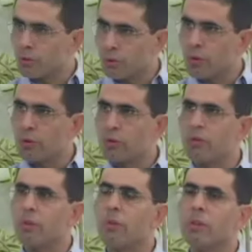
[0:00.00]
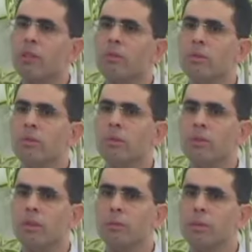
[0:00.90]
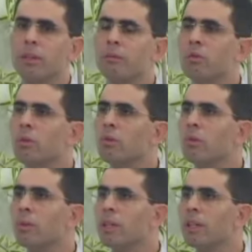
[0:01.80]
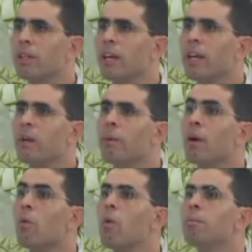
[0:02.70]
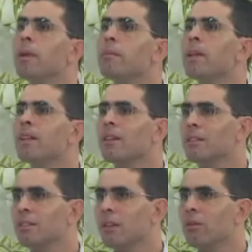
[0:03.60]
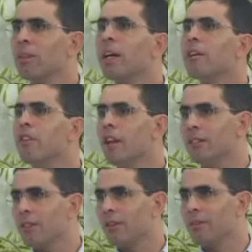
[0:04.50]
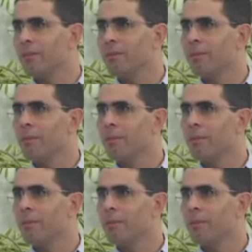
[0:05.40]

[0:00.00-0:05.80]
minucioso do seu conteúdo, nós podemos concluir que ela é uma complementação da revelação.